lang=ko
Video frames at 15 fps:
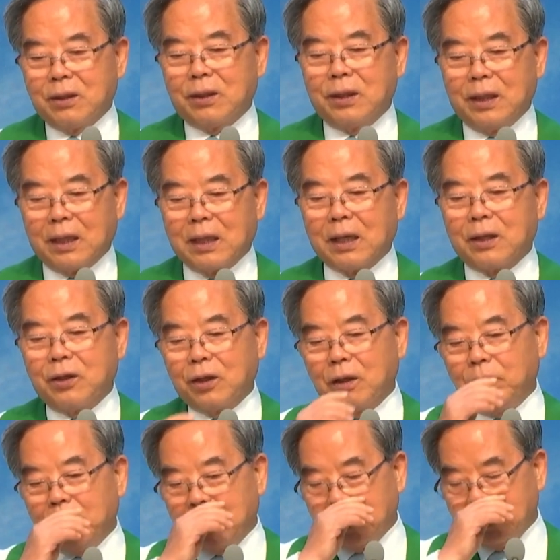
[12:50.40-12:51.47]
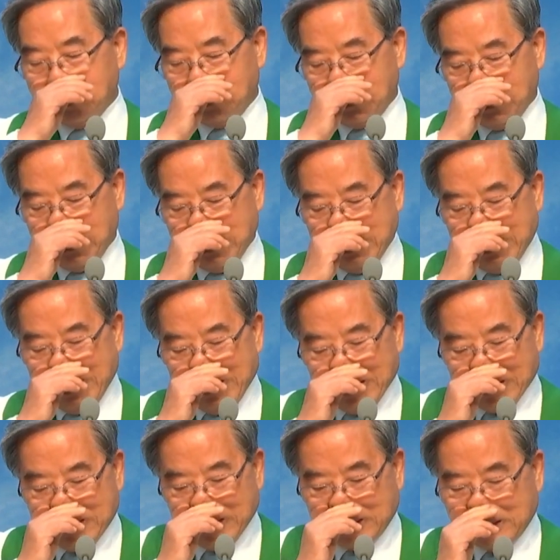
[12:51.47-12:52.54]
그러니까 그러면은
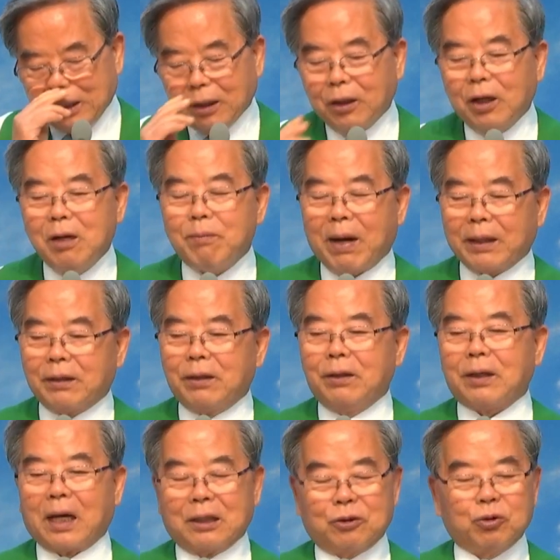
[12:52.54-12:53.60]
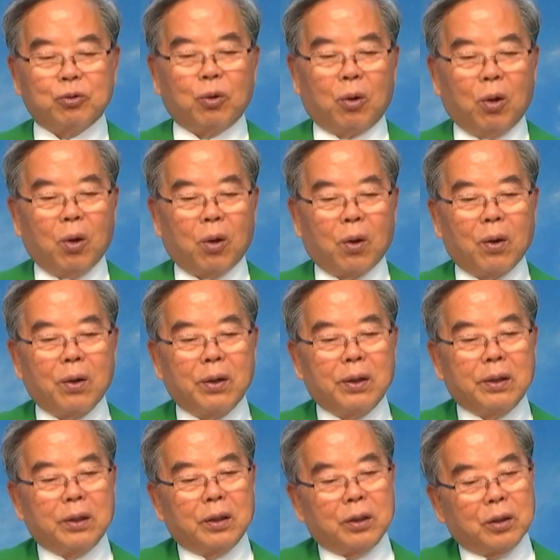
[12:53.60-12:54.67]
그 떡을 만들어 가지고
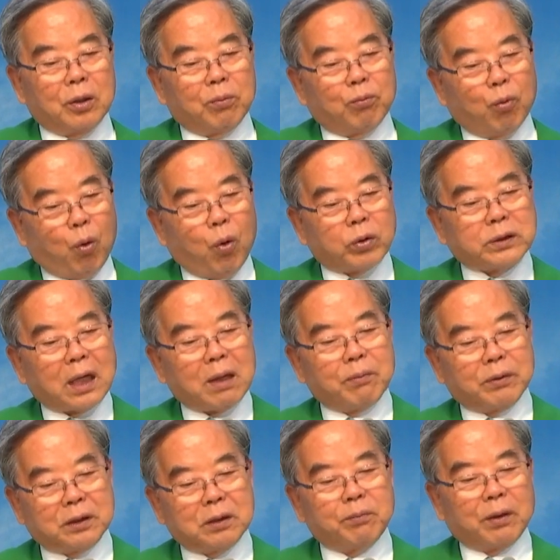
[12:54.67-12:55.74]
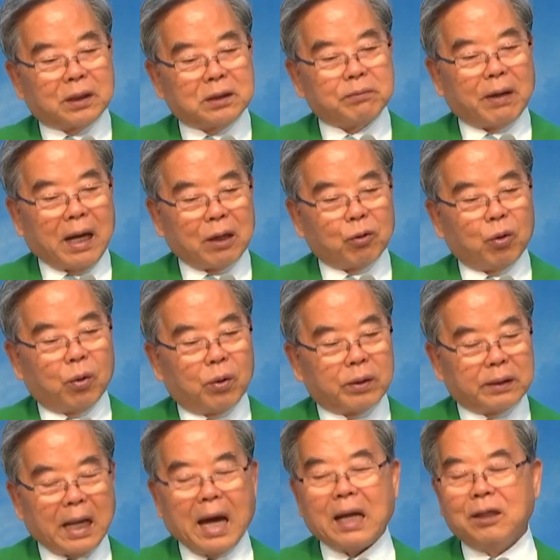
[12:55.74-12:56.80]
모자가 먼저 먹지 말고
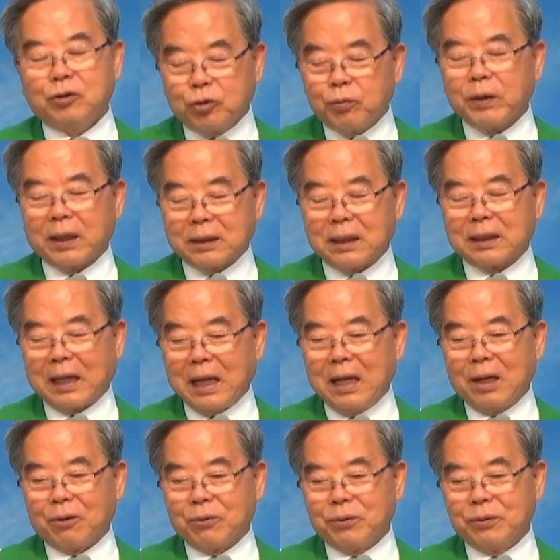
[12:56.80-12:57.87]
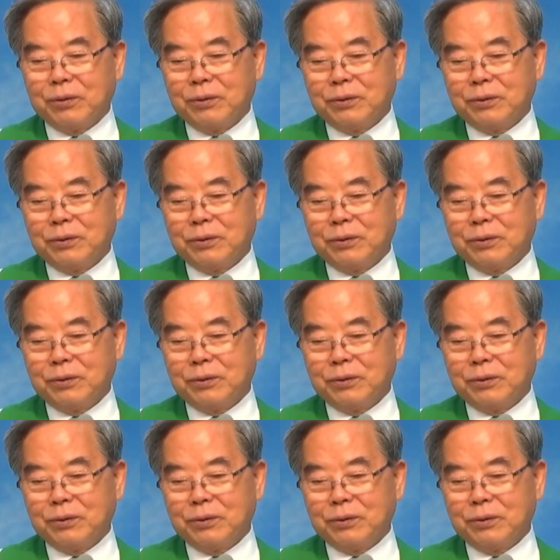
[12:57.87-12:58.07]
날 좀 갖다 달라고.